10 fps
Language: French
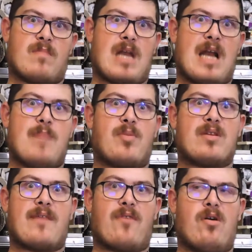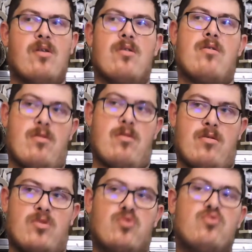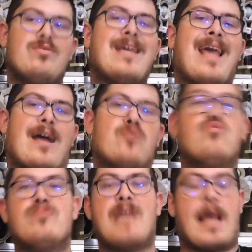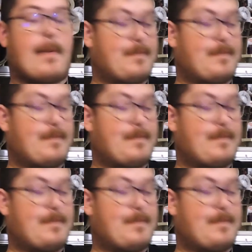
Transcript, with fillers: À l'époque des francs, euh, tu douillais, hein, tu douillais.